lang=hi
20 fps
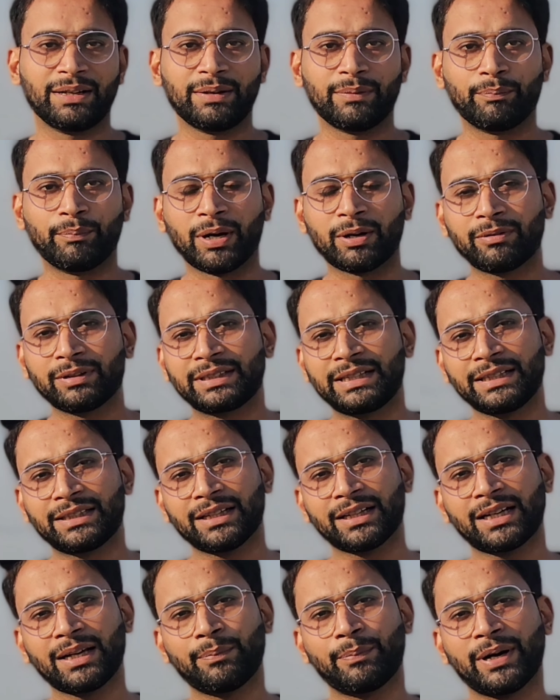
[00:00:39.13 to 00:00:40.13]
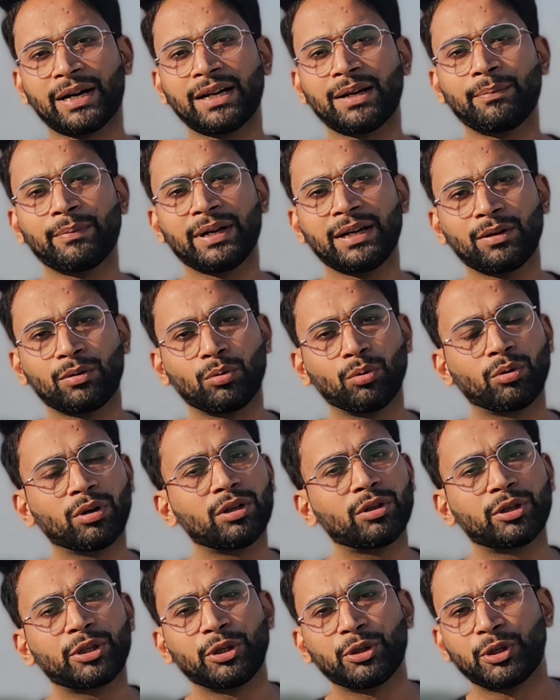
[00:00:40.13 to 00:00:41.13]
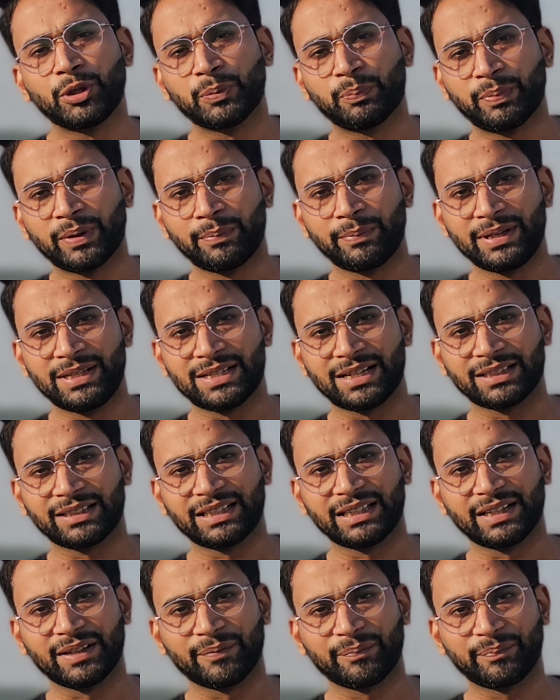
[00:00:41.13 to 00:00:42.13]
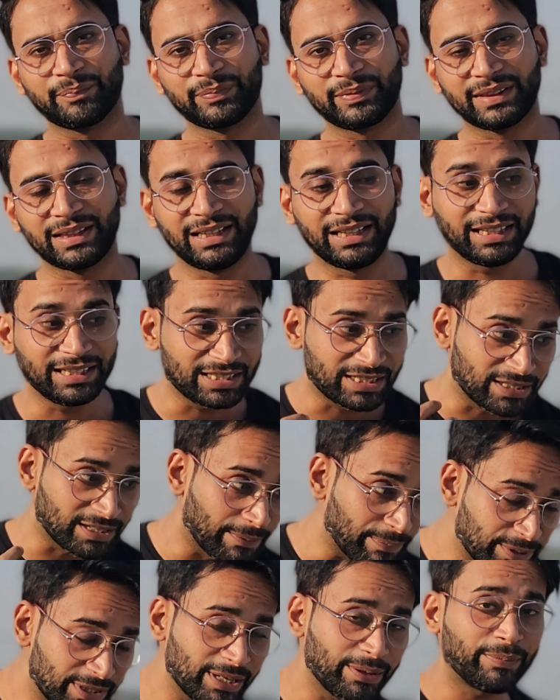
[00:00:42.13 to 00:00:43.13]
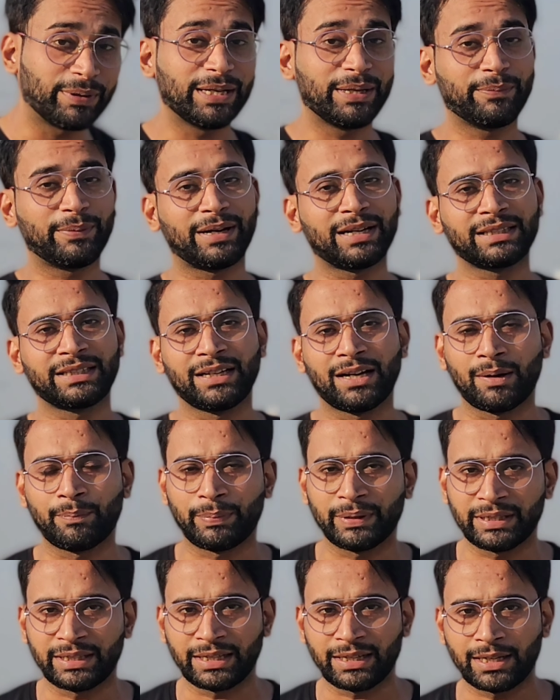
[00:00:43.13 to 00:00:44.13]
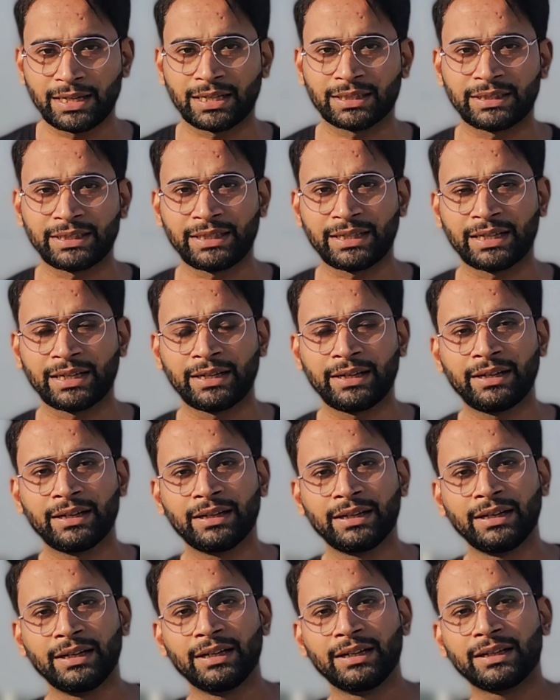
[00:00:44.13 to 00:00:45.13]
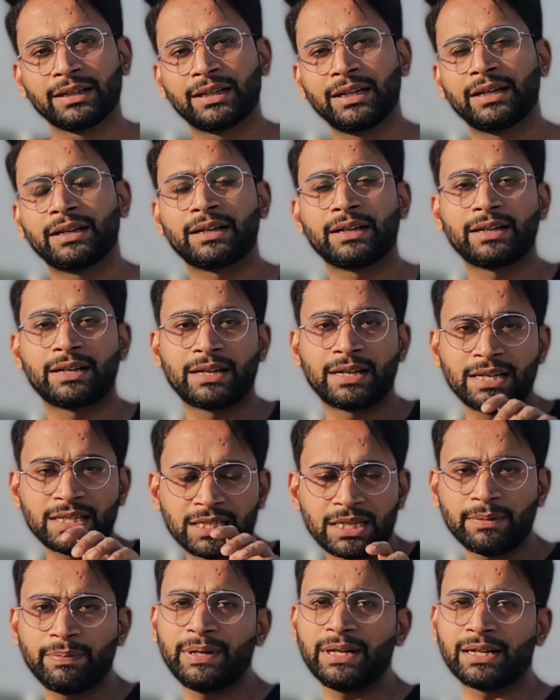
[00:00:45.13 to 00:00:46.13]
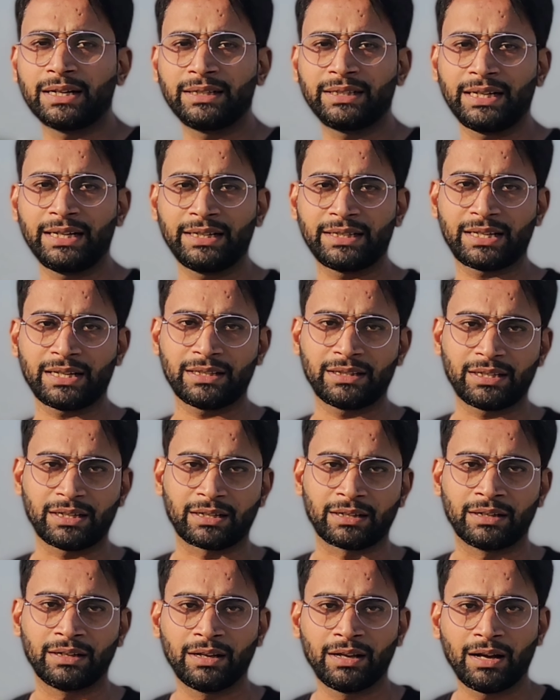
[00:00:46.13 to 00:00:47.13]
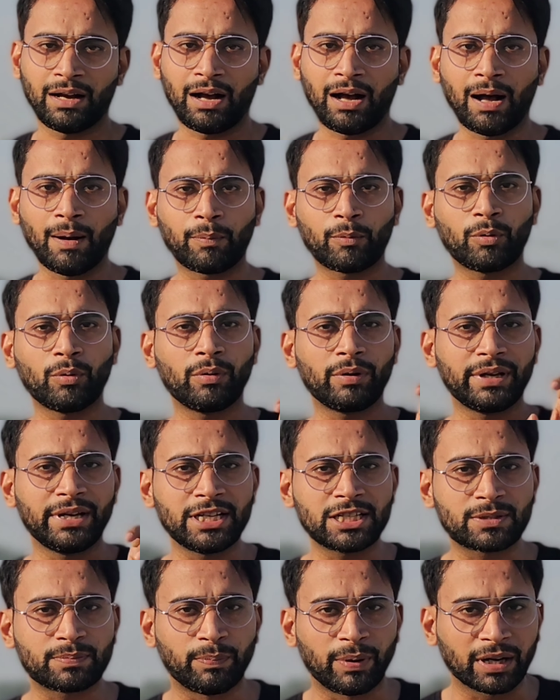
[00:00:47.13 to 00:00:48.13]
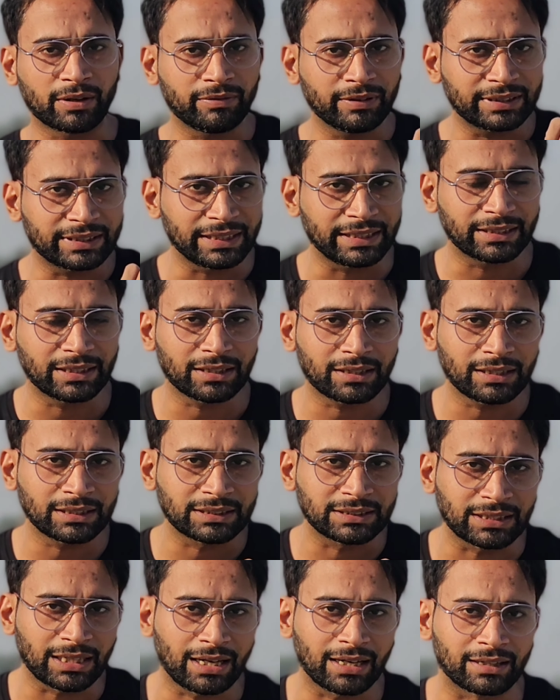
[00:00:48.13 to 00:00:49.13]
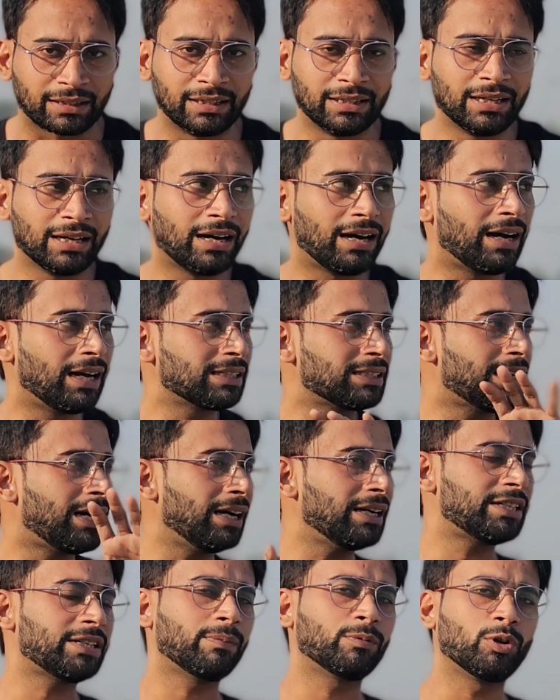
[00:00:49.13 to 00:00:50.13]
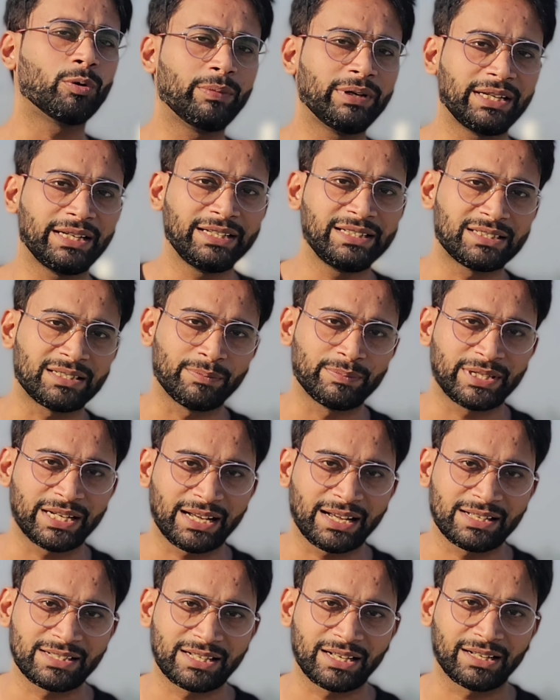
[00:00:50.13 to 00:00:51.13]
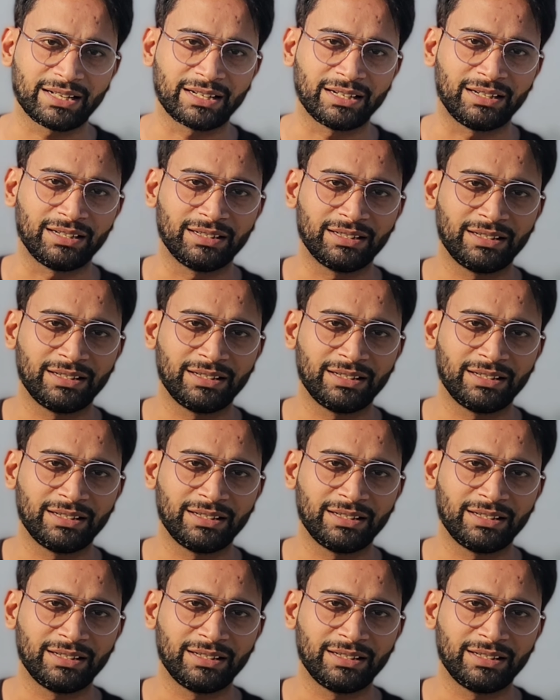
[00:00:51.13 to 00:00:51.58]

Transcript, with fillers: भगवत गीता के बारे में गूगल और यूट्यूब पर मिल जाते हैं लेकिन सबसे बड़ी बात यहाँ पर यह आती है कि किसी भी कंटेंट के अंदर आपको इस भगवत गीता का सार आसान शब्दों में नहीं समझाया जाएगा